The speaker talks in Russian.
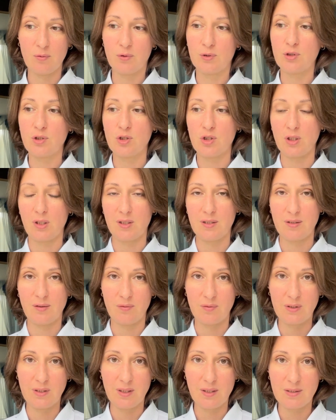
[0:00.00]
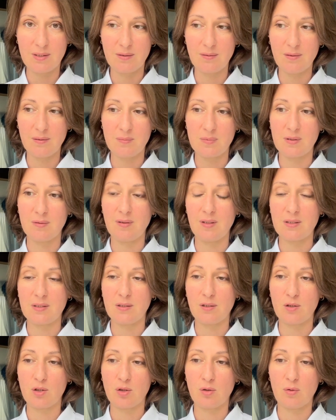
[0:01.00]
Очень часто в детстве
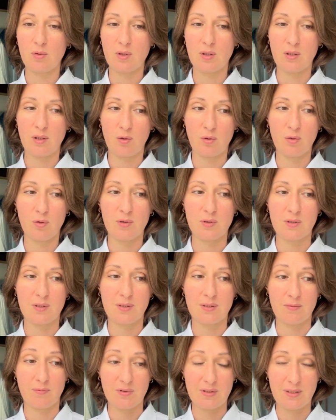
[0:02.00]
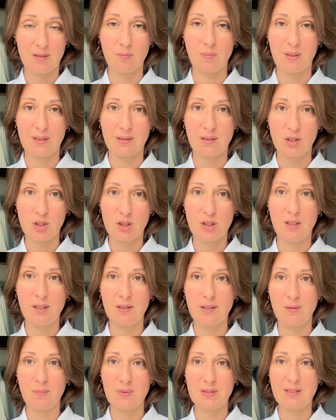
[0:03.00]
связано что-то такое с
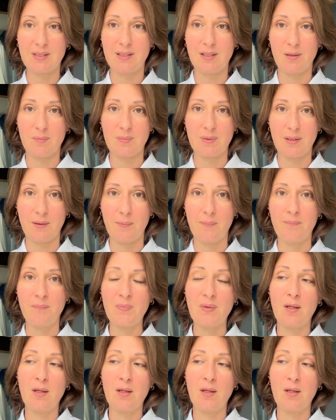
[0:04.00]
взаимоотношениями с кем-то.